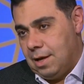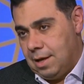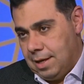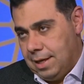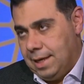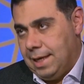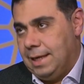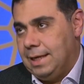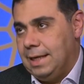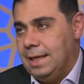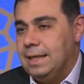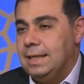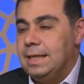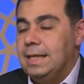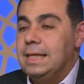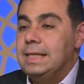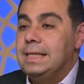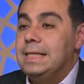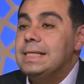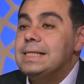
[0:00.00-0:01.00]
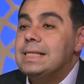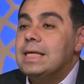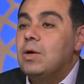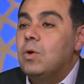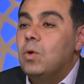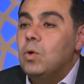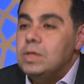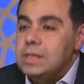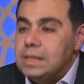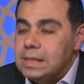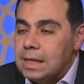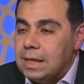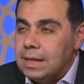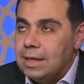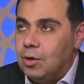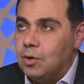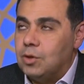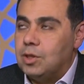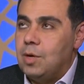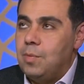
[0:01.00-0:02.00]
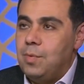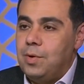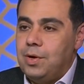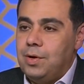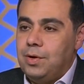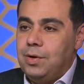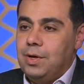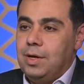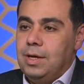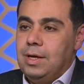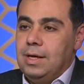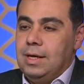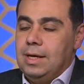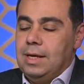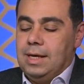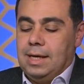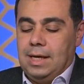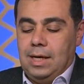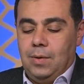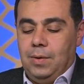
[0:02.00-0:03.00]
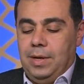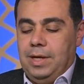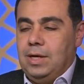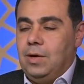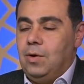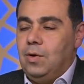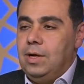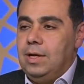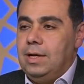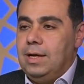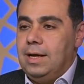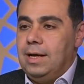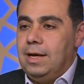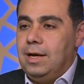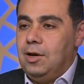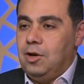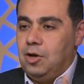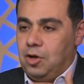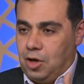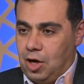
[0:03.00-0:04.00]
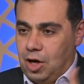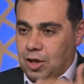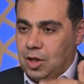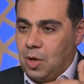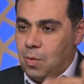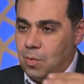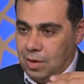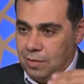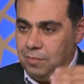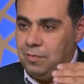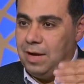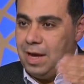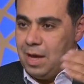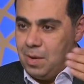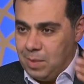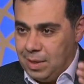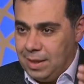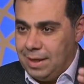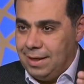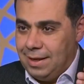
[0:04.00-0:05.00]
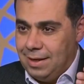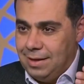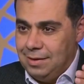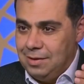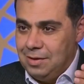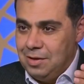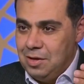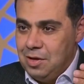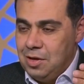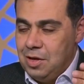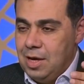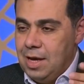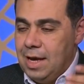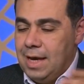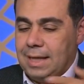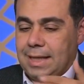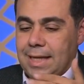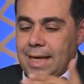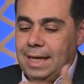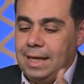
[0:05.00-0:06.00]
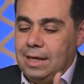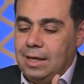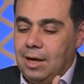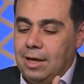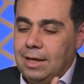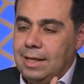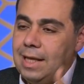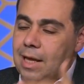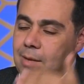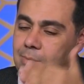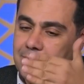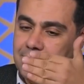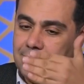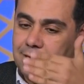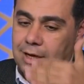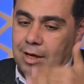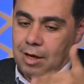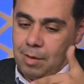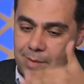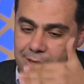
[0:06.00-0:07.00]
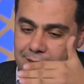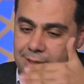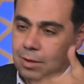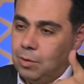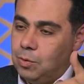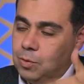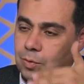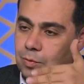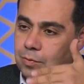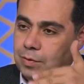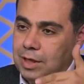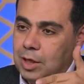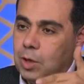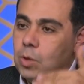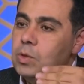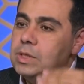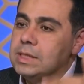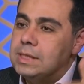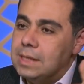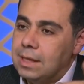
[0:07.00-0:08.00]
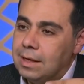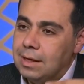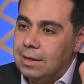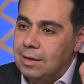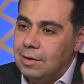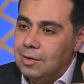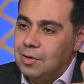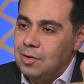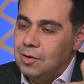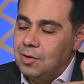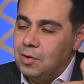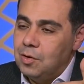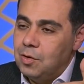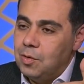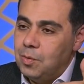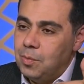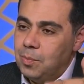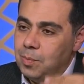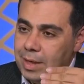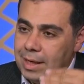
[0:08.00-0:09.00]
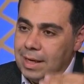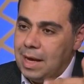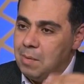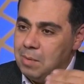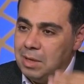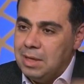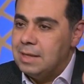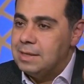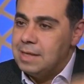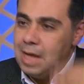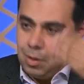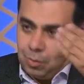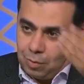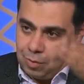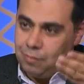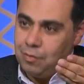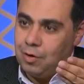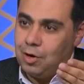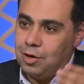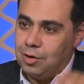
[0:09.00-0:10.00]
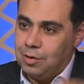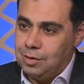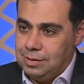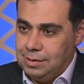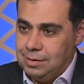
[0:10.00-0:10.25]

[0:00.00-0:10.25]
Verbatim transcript: يعني اصعب الديسك جزء يعتبر لو احنا قلنا خطوات في العمليه مم. هتلاقي لغايه العمليه عمليه الغضروف دي جزء مم. من عمليه تزحلق الفقرات